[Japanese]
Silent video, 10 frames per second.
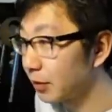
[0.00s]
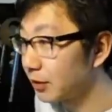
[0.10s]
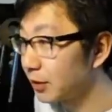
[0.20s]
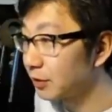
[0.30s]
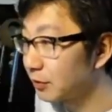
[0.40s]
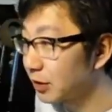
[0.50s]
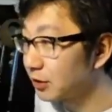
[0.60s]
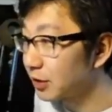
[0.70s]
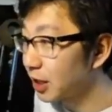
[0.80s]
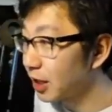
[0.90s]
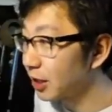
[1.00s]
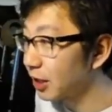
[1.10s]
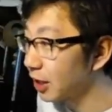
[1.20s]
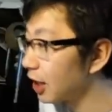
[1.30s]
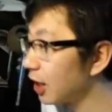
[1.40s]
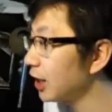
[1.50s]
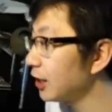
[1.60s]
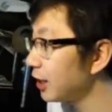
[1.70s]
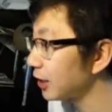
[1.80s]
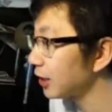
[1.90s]
全然入れない。あ、入
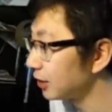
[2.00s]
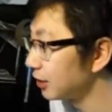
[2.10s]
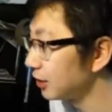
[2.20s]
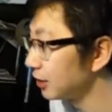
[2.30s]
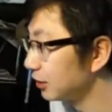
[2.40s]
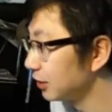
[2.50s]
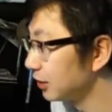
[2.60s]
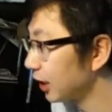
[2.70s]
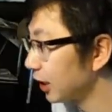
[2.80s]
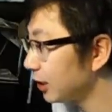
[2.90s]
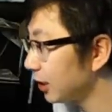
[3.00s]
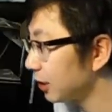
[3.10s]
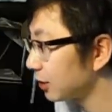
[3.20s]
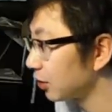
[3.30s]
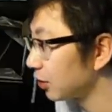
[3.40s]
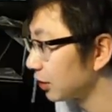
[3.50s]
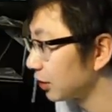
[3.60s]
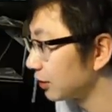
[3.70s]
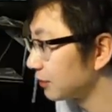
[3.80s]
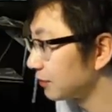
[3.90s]
れない。入れないってなんだ
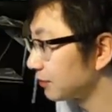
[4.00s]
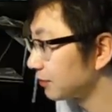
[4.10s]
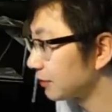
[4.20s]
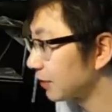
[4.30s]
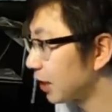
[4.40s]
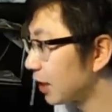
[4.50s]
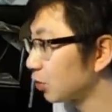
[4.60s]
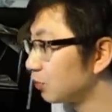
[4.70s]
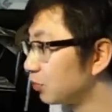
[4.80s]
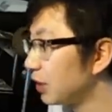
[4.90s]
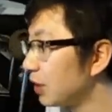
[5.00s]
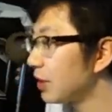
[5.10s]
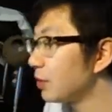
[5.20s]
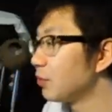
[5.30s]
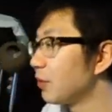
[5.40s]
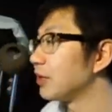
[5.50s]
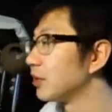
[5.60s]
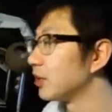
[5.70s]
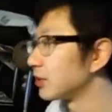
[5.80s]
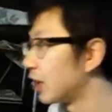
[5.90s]
ああ、そうか、プレミアムマインっ
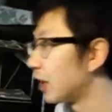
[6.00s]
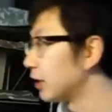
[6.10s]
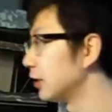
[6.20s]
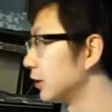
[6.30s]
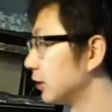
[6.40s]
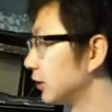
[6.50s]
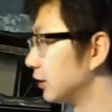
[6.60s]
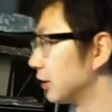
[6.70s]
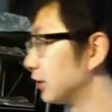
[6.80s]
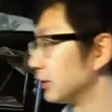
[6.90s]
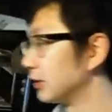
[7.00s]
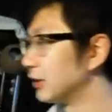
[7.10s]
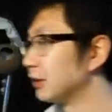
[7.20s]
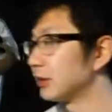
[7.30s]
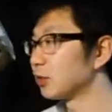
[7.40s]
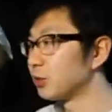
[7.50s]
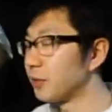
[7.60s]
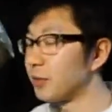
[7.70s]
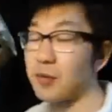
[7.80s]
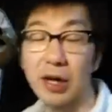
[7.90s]
てやつか。あ全然その
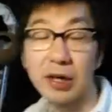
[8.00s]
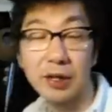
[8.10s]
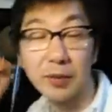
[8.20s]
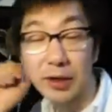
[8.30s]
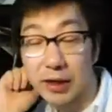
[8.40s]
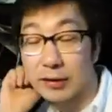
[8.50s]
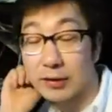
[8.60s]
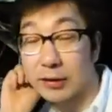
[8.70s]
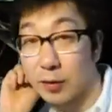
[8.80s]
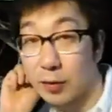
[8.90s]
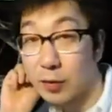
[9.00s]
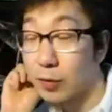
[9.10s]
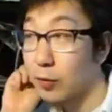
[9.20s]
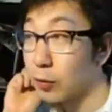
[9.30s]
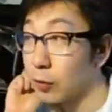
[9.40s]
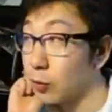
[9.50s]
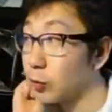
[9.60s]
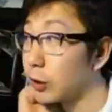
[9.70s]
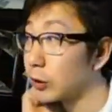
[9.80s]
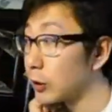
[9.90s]
プレミアム会員でもね、あのー、追い
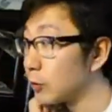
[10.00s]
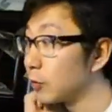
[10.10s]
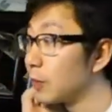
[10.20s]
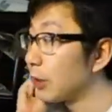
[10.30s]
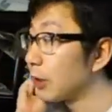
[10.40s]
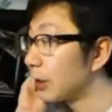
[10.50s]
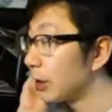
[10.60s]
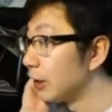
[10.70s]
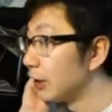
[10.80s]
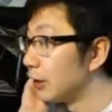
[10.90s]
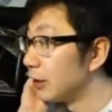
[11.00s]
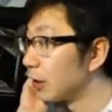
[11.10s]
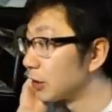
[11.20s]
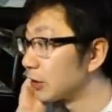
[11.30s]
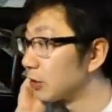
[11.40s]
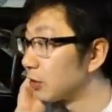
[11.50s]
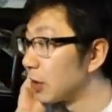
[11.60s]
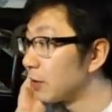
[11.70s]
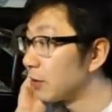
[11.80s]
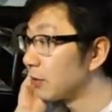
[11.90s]
出されるっていう、まあ、まだね、あの皆さんの
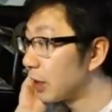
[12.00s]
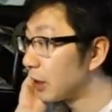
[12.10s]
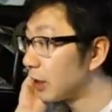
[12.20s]
レベルが、